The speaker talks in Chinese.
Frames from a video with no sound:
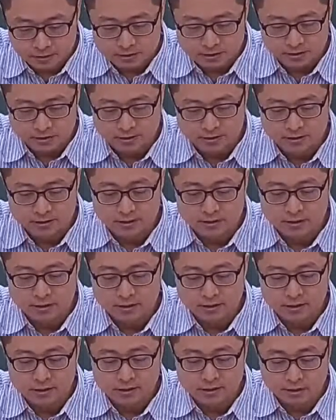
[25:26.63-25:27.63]
正的
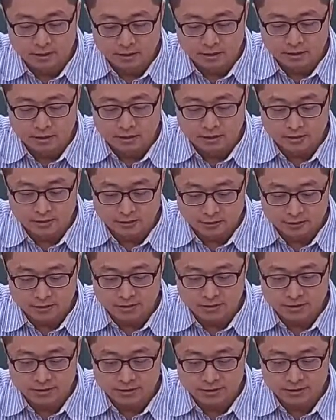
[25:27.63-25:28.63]
啊
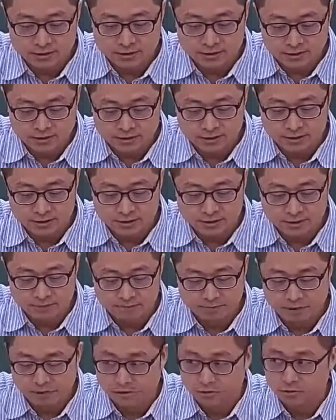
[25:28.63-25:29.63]
正的那个正
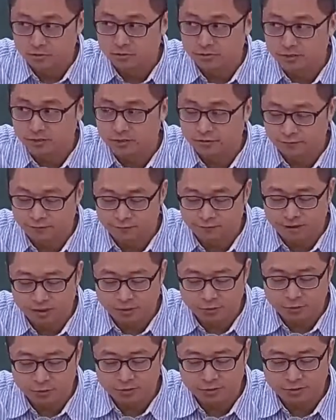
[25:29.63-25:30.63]
的表示说它的符
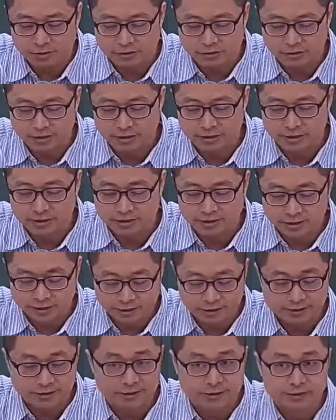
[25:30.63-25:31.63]
号位元要给
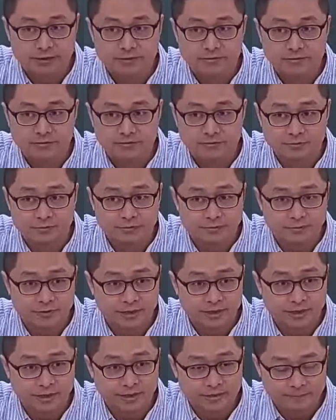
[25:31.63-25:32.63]
零，对不
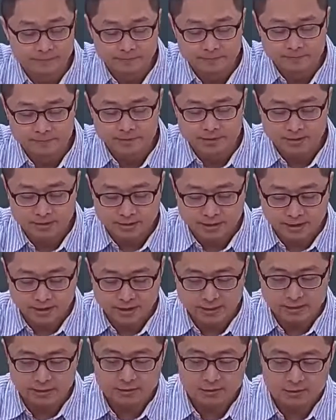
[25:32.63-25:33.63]
对？再
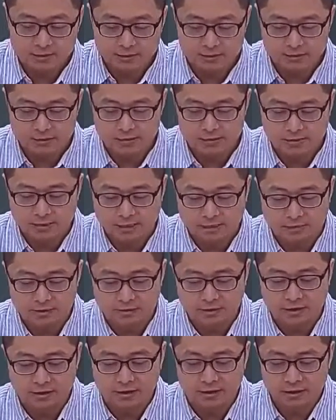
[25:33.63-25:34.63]
来四十
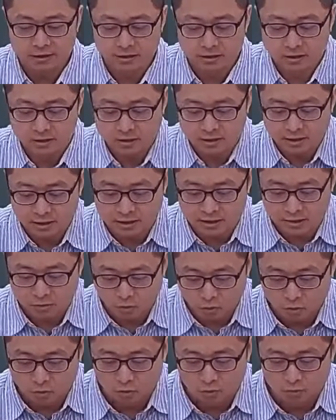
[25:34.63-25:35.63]
三点一
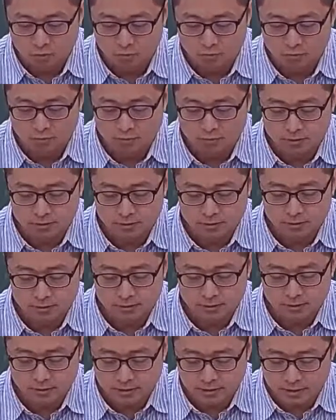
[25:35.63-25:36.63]
二五。
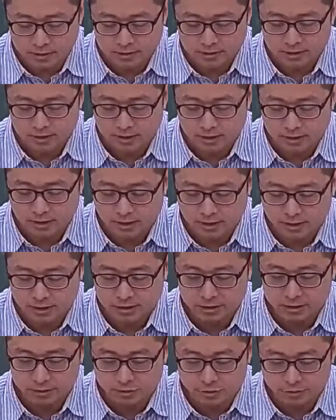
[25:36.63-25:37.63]
它的
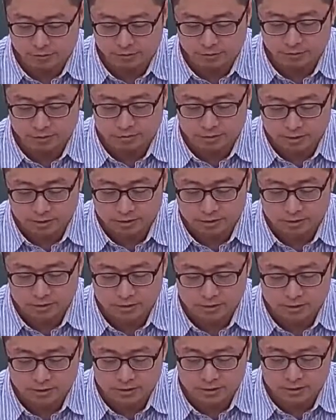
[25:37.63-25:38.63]
I triple
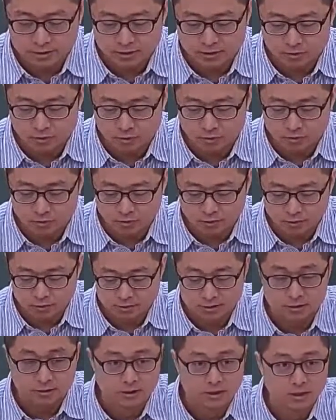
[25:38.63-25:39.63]
E 七五
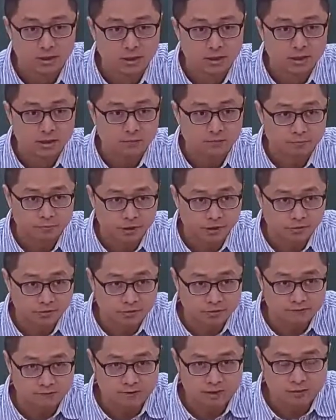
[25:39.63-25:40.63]
四
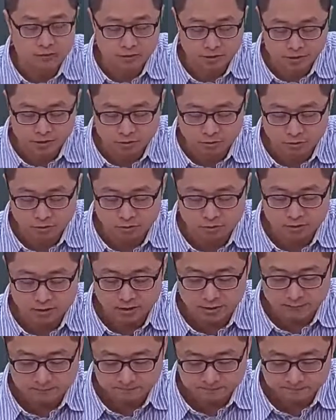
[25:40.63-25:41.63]
表示法会是多
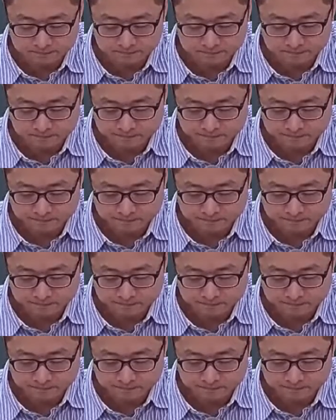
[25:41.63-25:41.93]
少？